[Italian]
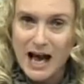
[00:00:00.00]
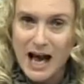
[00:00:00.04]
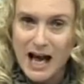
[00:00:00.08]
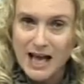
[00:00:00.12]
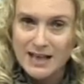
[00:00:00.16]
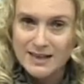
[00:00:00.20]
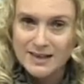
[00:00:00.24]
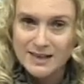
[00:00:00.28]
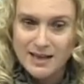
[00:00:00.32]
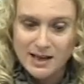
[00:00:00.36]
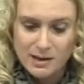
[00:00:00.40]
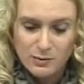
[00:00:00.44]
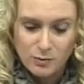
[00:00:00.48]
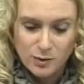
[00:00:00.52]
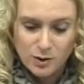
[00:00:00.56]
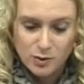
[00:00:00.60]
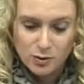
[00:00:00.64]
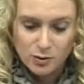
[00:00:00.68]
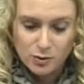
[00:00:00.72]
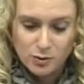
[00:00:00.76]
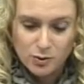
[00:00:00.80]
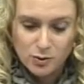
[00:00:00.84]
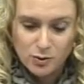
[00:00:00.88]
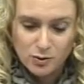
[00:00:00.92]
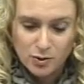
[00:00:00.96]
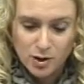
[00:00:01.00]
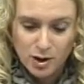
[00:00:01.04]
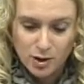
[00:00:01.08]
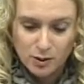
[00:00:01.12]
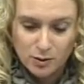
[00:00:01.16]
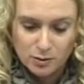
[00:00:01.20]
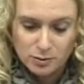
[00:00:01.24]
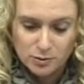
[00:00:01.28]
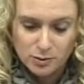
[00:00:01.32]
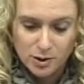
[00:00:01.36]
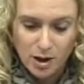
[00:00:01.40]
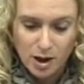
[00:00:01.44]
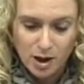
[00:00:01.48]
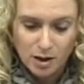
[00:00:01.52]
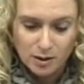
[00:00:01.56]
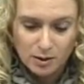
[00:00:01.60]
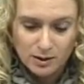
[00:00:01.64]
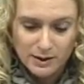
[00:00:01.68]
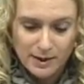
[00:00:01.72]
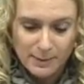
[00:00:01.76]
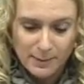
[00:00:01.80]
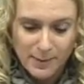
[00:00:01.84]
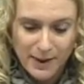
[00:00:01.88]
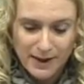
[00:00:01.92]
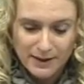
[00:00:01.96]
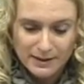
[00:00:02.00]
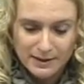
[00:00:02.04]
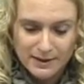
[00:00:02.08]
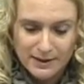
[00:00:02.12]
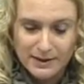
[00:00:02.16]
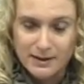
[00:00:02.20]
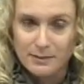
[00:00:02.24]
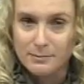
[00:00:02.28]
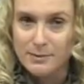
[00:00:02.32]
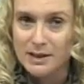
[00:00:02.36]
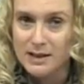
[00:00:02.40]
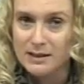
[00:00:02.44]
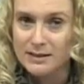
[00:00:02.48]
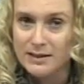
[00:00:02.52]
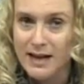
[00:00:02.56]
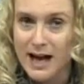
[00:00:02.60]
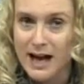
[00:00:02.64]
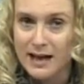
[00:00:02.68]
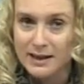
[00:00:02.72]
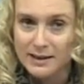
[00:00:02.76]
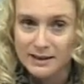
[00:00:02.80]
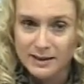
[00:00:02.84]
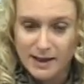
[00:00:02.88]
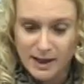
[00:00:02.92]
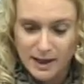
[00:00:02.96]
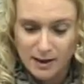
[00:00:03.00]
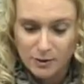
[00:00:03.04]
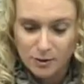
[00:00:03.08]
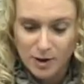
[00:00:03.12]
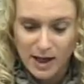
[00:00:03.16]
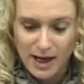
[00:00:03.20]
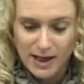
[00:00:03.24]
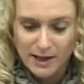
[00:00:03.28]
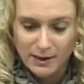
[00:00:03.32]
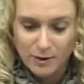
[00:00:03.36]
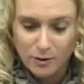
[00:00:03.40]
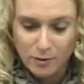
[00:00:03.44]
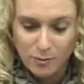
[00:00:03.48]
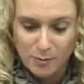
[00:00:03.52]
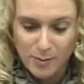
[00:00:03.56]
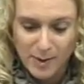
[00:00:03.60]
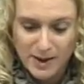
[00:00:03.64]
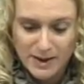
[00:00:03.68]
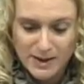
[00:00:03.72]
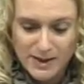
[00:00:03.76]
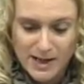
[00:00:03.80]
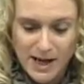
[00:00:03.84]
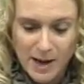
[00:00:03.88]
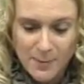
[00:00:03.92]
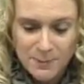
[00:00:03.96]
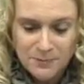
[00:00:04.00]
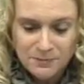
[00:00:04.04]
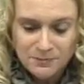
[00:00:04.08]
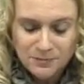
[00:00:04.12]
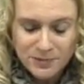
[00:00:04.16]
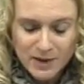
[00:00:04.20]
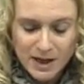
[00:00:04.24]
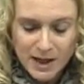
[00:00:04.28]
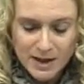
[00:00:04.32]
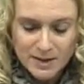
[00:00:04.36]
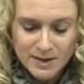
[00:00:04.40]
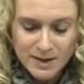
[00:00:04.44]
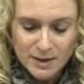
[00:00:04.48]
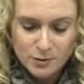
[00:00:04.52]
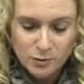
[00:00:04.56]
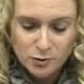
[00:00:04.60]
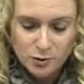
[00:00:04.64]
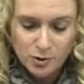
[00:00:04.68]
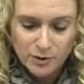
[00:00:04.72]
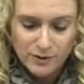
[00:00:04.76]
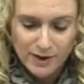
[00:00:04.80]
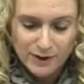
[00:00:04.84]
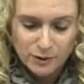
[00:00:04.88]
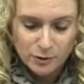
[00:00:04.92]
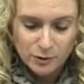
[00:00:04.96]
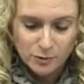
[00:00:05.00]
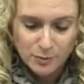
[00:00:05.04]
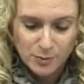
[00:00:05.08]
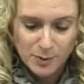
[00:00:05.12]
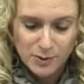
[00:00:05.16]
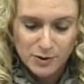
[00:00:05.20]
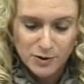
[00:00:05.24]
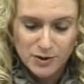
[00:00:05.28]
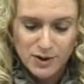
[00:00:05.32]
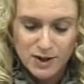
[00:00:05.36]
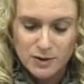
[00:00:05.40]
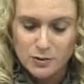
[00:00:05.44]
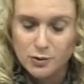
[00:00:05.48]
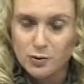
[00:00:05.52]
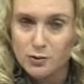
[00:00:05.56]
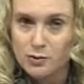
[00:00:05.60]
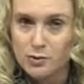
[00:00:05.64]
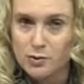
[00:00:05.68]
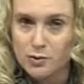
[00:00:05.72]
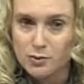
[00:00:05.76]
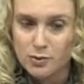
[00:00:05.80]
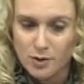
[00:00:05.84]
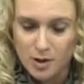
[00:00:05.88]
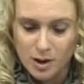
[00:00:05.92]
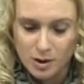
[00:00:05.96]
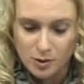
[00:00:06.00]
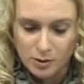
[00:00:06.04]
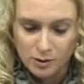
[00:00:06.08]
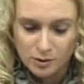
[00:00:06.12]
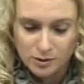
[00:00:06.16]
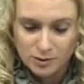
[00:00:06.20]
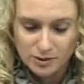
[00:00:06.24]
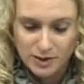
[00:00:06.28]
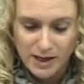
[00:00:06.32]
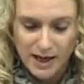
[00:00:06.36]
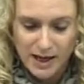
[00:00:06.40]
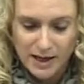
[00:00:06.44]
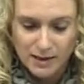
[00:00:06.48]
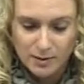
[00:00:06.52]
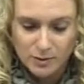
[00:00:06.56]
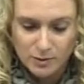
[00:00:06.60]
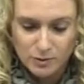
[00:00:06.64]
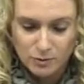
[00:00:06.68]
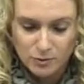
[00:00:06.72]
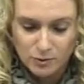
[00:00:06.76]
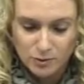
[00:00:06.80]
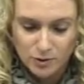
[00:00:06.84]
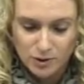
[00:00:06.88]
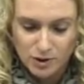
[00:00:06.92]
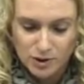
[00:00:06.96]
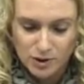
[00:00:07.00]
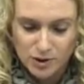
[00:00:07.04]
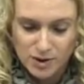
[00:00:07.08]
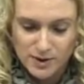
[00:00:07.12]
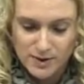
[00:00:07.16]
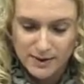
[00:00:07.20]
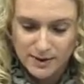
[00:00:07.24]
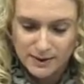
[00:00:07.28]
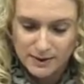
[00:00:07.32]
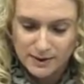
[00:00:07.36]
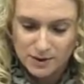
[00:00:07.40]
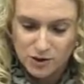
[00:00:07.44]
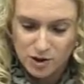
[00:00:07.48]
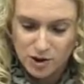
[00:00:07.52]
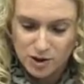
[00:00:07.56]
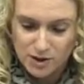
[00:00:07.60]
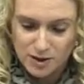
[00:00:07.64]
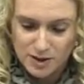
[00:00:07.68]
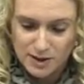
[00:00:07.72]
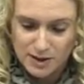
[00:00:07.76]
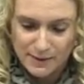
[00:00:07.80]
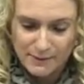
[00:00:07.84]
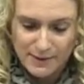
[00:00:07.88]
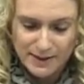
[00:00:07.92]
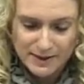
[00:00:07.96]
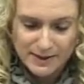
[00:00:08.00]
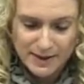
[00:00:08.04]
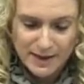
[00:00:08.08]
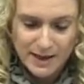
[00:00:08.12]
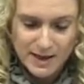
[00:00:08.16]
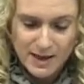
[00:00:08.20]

a seguito di un controllo da parte dei militari proprietari della locale compagnia, è stato trovato in possesso di un coltello lungo 17 cm.